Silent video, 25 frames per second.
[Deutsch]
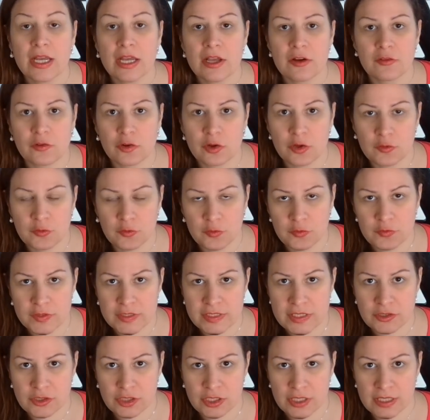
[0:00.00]
Folge
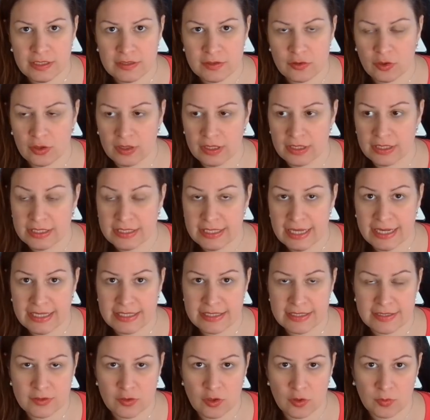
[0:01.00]
15 schon, das, das,
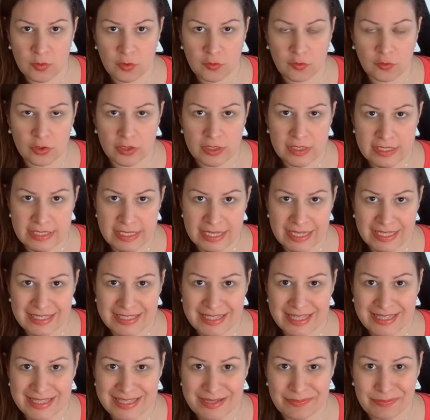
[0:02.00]
heißt, es kommen noch Folge
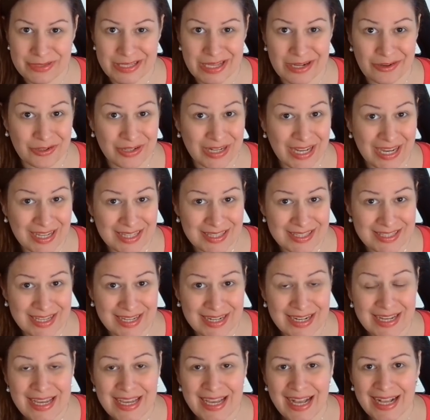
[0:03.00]
16, 17 und 18,
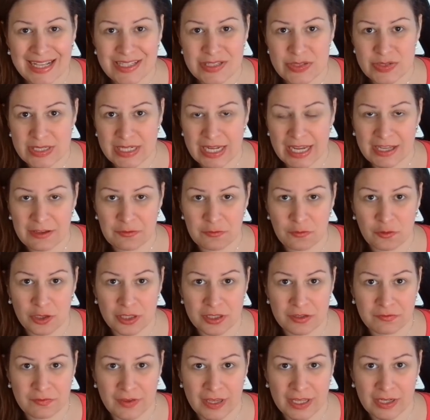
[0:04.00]
also drei
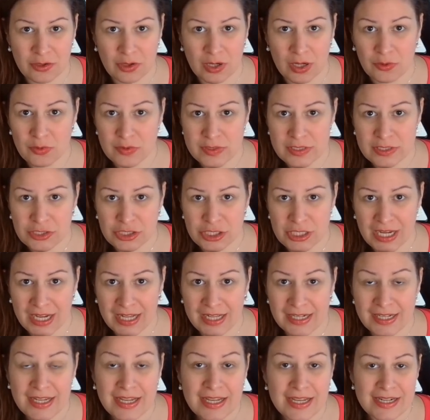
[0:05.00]
Folgen werden noch
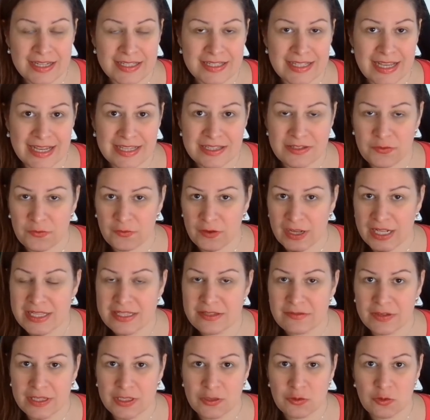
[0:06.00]
ausgestrahlt. Das heißt,
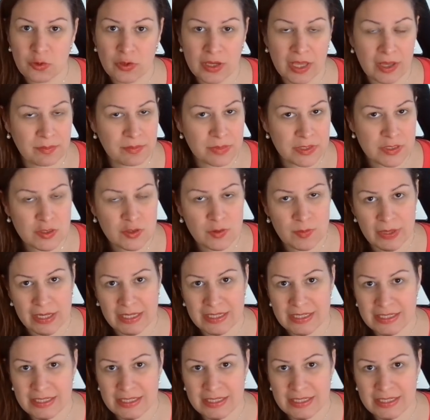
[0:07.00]
falls Victoria bis zum Ende